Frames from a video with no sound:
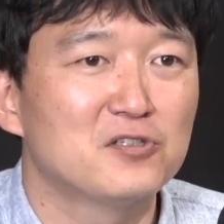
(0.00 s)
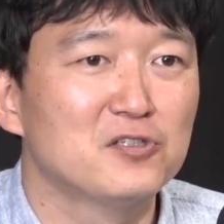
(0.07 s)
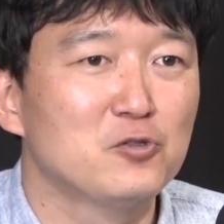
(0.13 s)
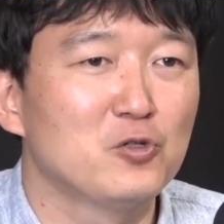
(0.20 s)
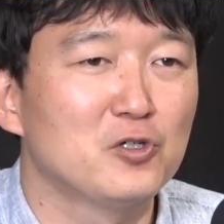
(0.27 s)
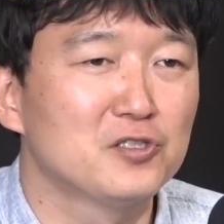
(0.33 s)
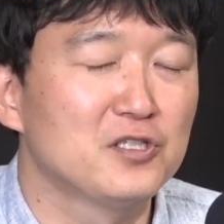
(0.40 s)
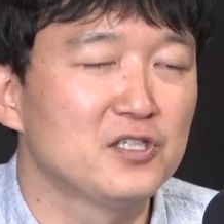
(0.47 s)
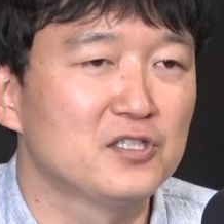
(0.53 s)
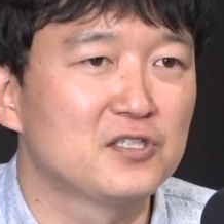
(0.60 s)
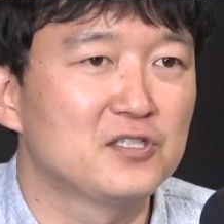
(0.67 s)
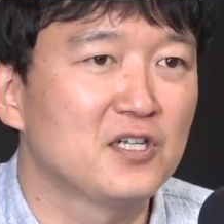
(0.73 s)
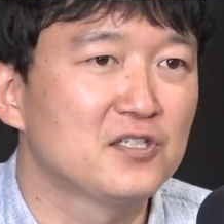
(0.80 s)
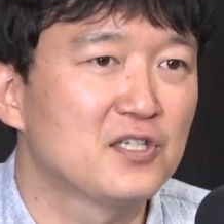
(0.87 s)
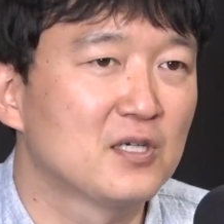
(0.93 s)
의원이
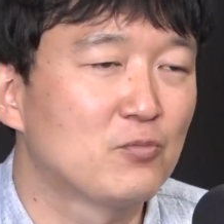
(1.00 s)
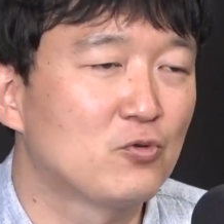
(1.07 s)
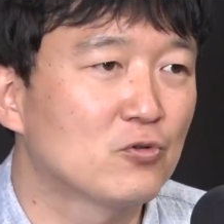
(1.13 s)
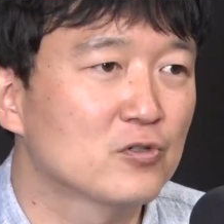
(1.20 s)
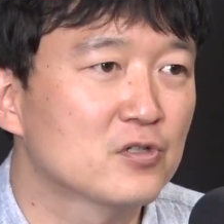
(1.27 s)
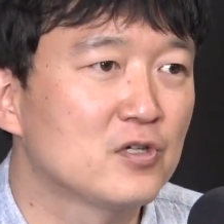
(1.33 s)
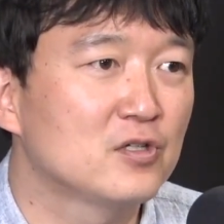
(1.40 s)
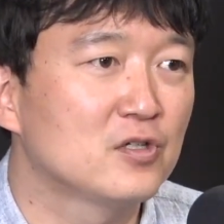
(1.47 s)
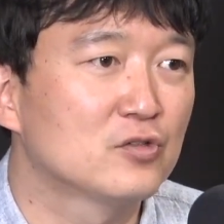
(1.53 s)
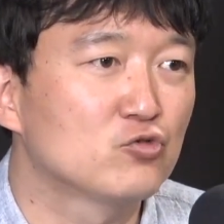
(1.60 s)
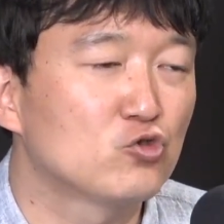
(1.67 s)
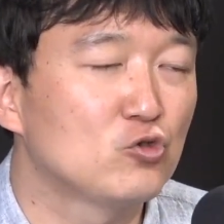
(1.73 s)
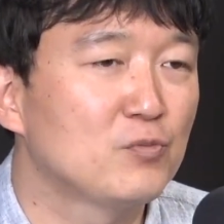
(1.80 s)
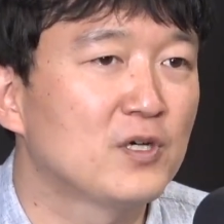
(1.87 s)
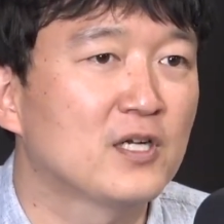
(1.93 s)
지난 재보궐선거
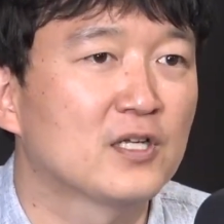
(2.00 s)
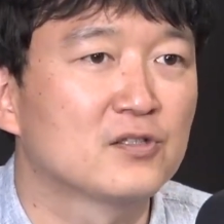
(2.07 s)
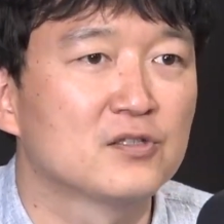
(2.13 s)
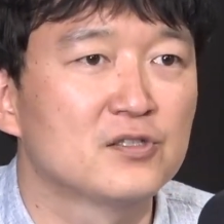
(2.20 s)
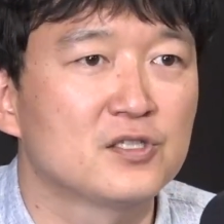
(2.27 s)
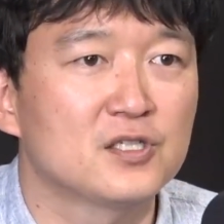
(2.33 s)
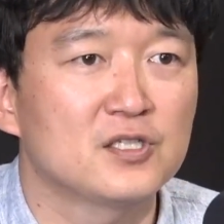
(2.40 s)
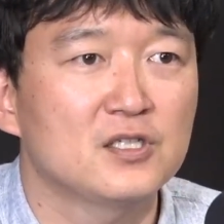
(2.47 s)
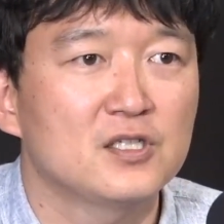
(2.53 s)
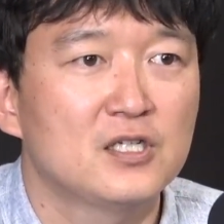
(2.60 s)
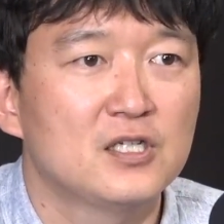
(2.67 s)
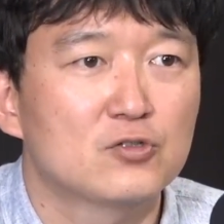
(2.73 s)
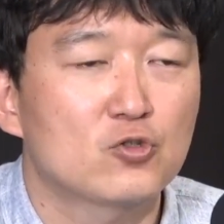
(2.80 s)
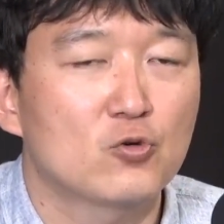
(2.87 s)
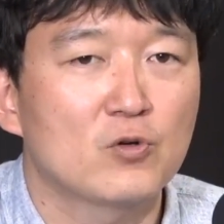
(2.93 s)
출마라든지
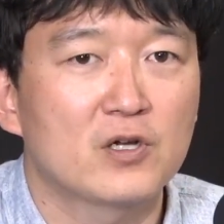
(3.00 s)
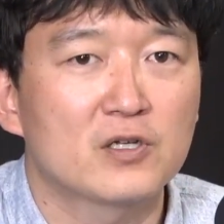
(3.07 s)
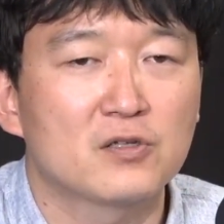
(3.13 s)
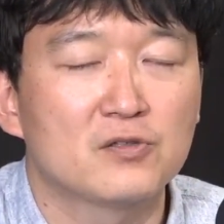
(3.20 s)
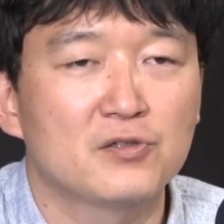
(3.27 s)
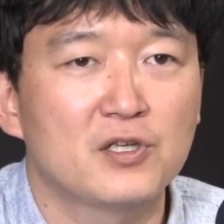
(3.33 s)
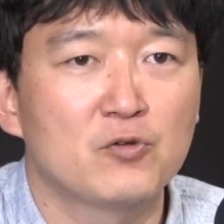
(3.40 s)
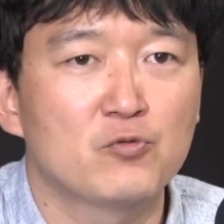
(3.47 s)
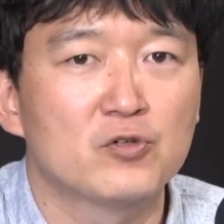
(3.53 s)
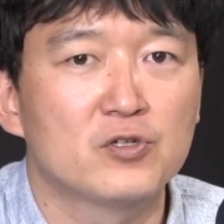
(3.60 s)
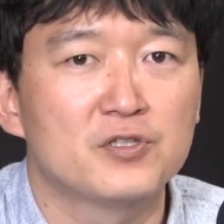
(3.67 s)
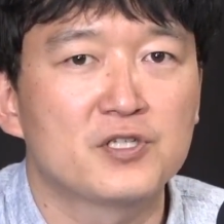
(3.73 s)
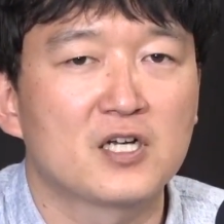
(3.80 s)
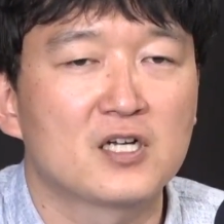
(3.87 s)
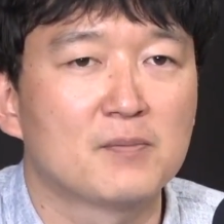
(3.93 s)

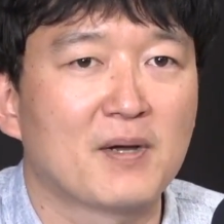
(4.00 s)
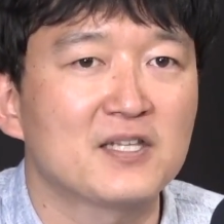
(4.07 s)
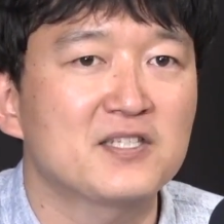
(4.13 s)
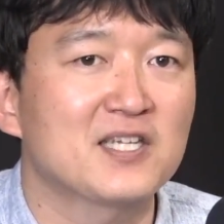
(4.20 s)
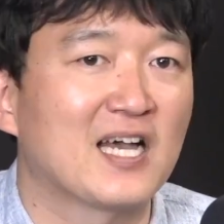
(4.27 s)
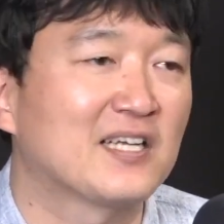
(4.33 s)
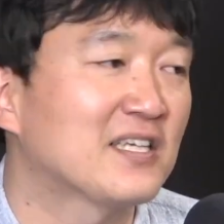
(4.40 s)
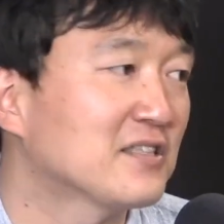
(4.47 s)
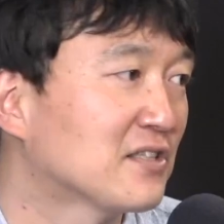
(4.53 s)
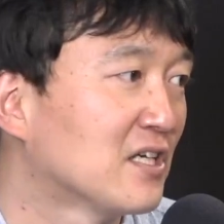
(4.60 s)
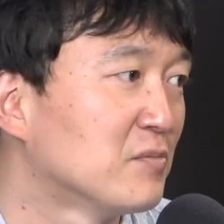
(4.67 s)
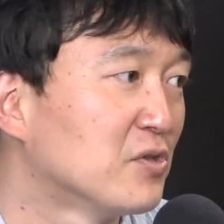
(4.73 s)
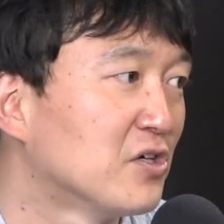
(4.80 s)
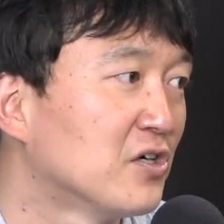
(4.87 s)
총괄선대위원장을 맡지 않았다면